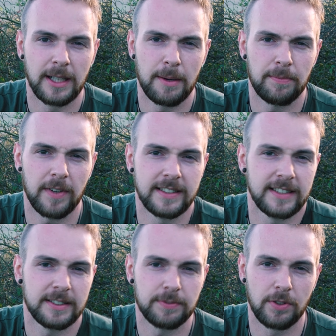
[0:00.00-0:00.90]
äh,
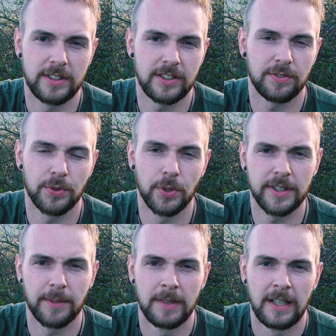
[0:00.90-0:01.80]
Pflanze pflückt oder Frucht,
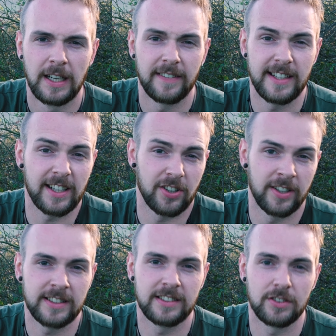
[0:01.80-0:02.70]
weil da
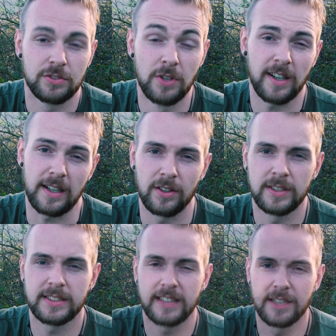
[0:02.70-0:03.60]
könnten
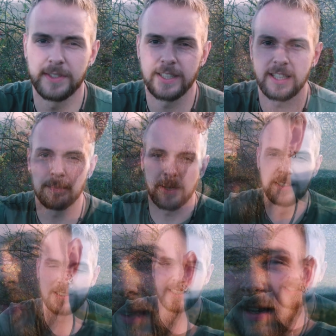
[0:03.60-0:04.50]
durchaus giftige dabei
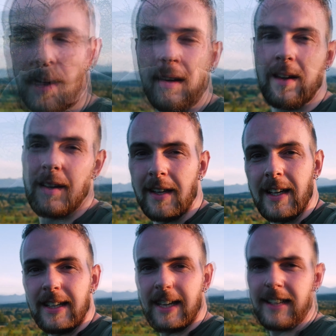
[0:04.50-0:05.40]
sein.
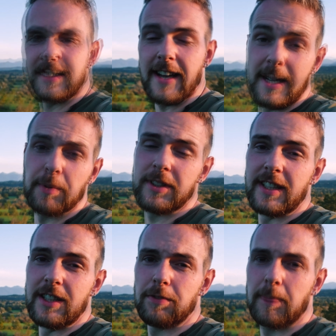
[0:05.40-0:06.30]
Ja, die Hagebutter
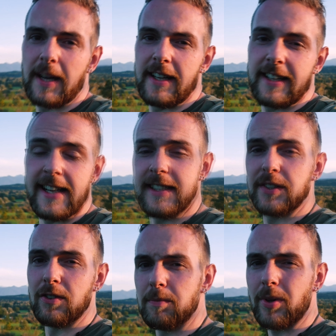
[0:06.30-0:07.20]
hilft bei
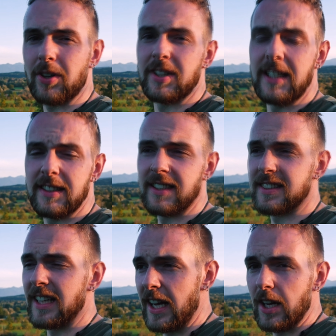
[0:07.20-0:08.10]
Erkältung,
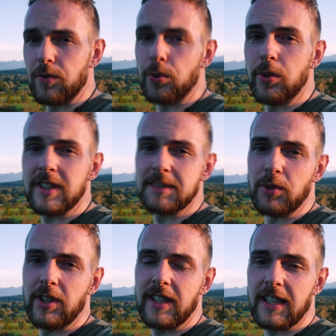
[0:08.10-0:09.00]
Bronchitis,
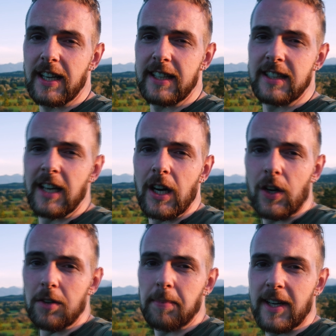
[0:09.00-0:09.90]
Frühjahrsmüdigkeit
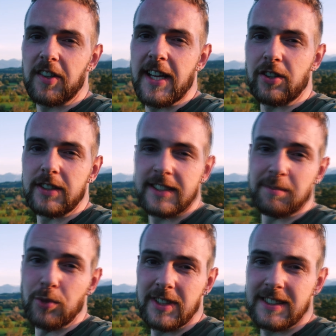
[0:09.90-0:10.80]
und bei der Stärkung des
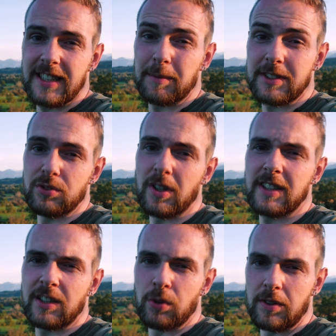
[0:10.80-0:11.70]
Immunsystems durch
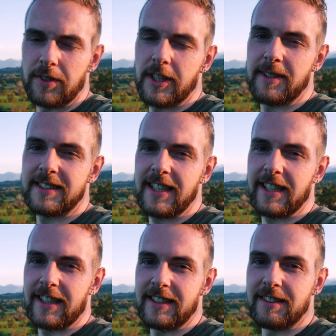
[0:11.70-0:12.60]
den hohen Vitamin
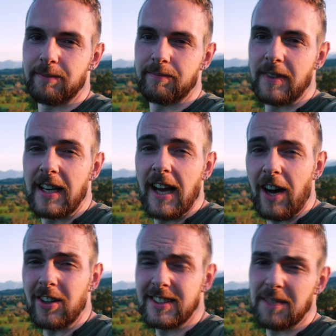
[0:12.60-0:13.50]
C-Gehalt.
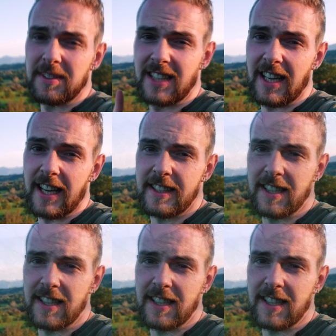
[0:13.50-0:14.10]
Außerdem ist sie leicht